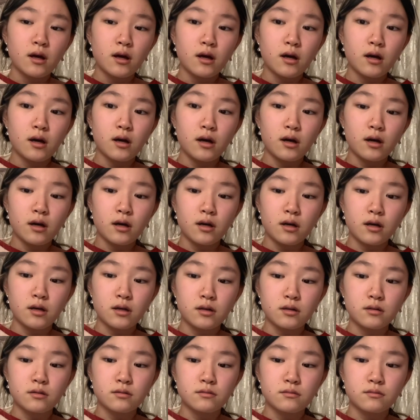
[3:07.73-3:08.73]

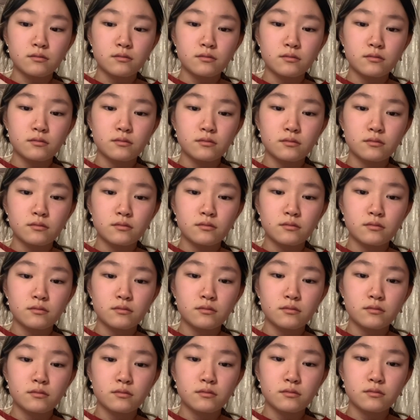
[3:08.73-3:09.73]
э,
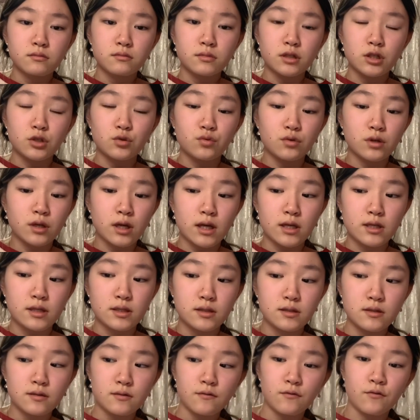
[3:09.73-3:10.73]

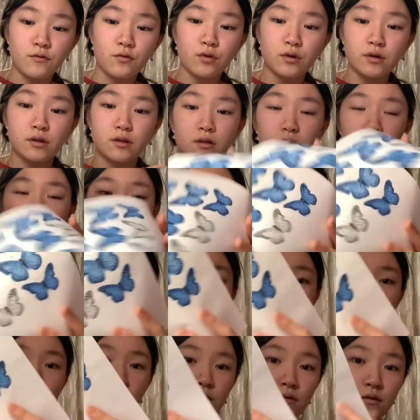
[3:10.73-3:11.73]
разукрасить. Вот. И вот
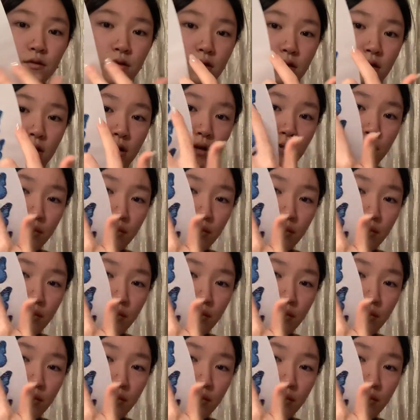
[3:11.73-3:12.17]
тут вот я